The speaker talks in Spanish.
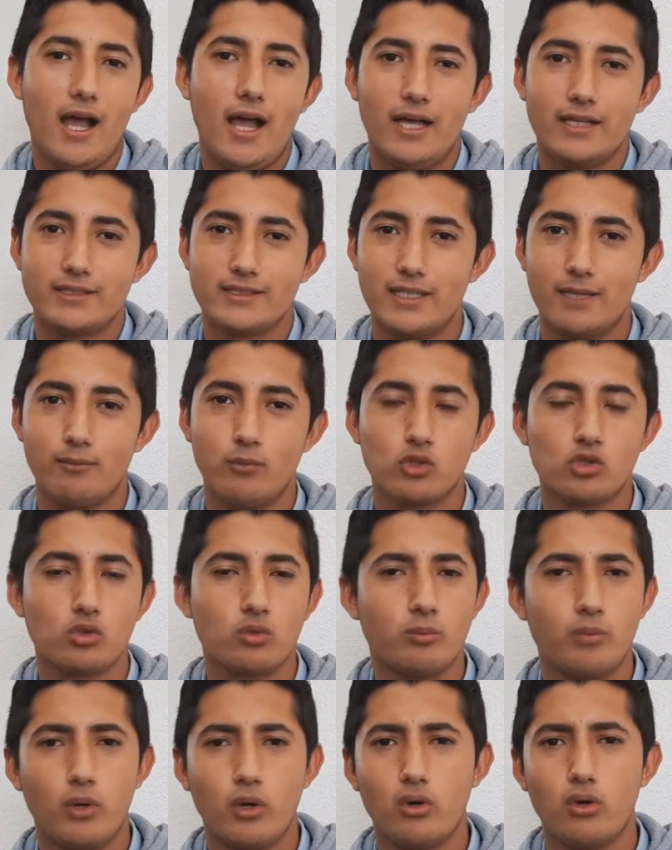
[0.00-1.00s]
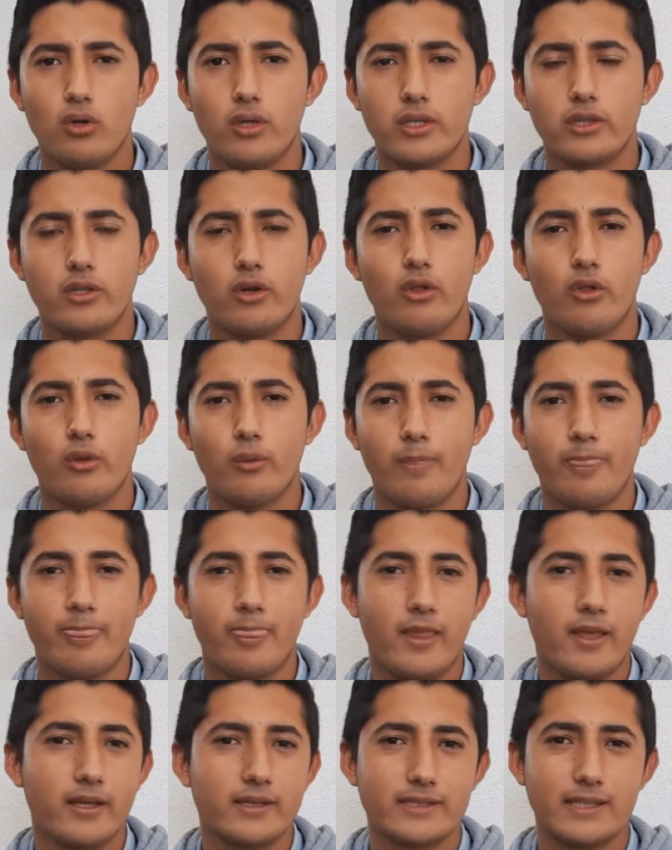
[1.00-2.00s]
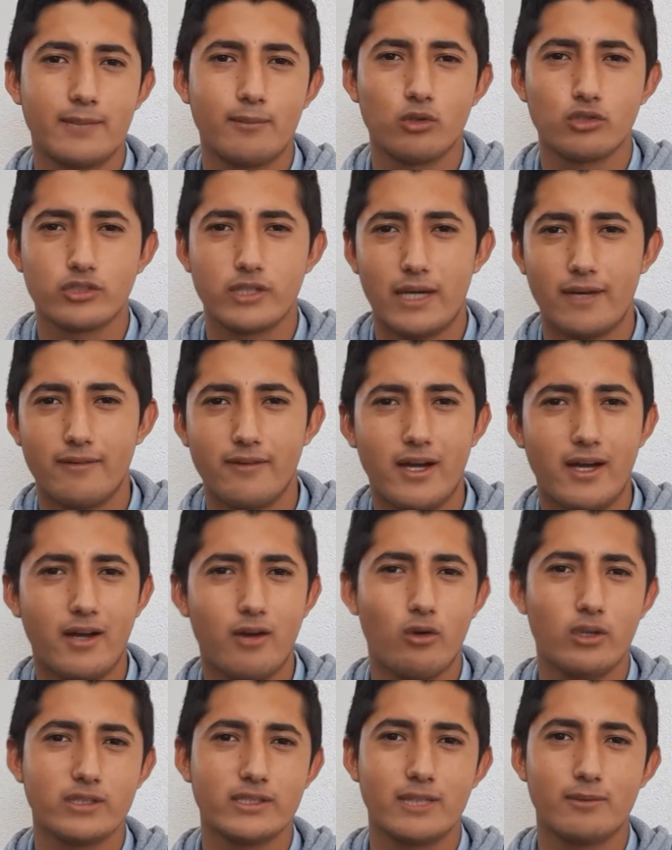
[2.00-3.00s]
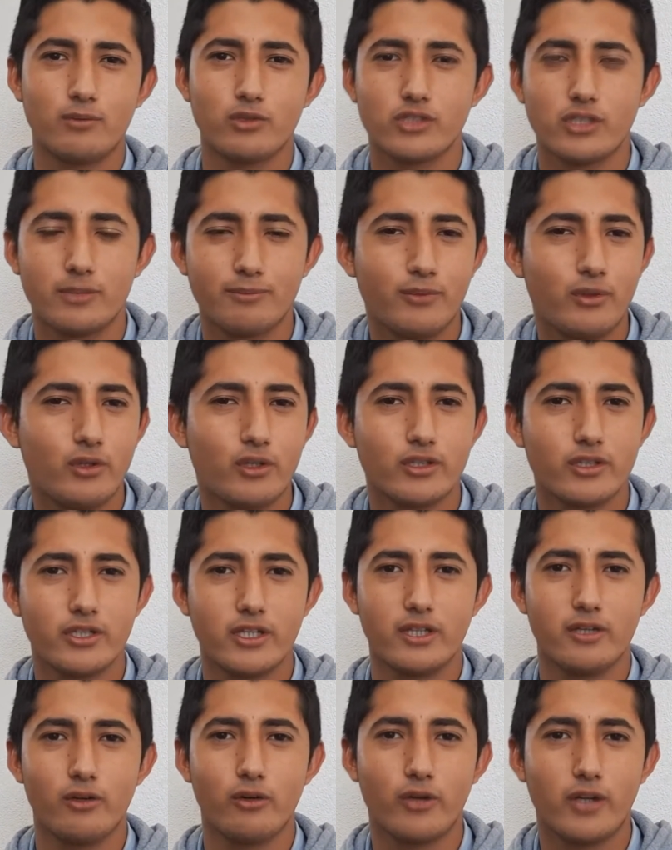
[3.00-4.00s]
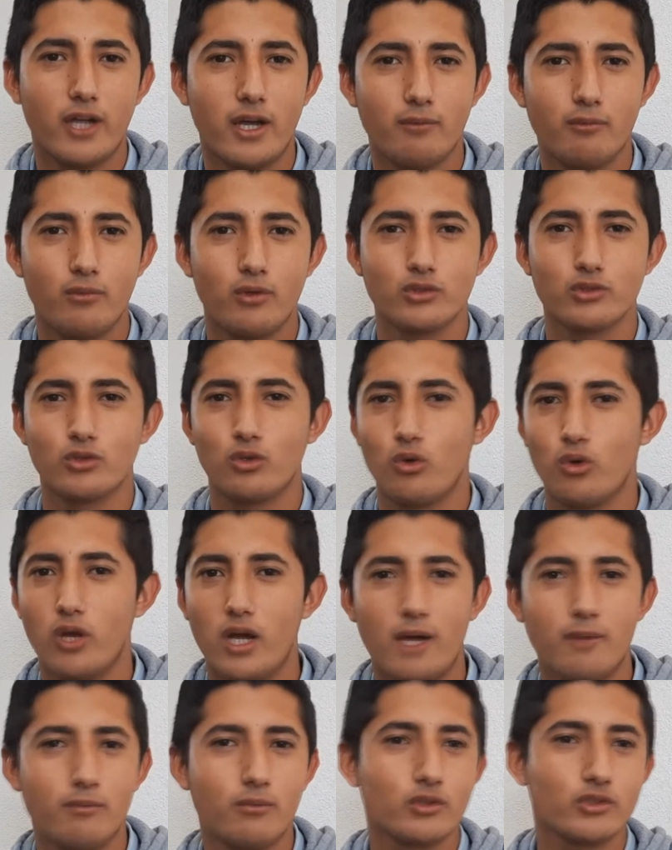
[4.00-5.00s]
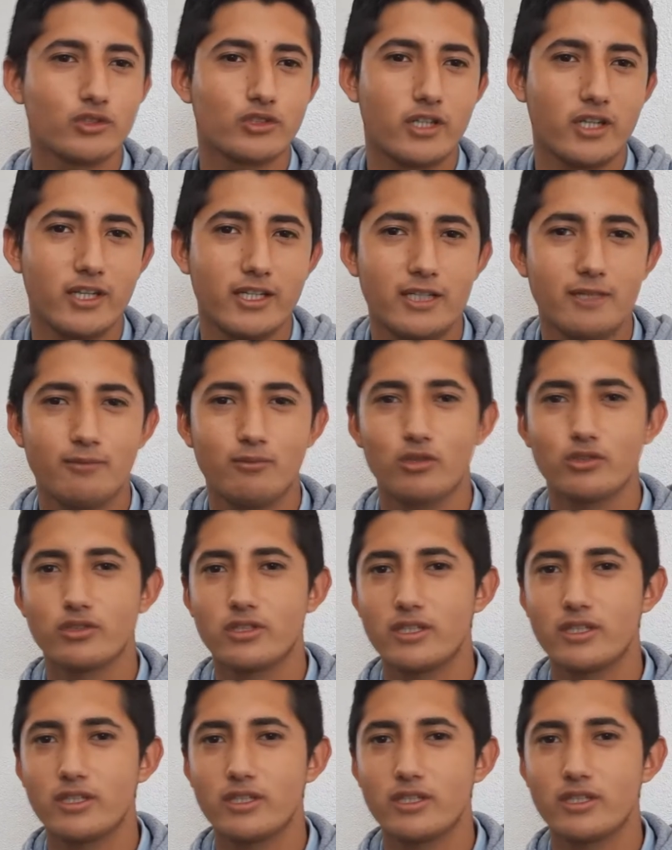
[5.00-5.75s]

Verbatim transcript: Hacemos un poco de todo, hacemos trabajo, hacemos deporte, oramos, jugamos, reímos,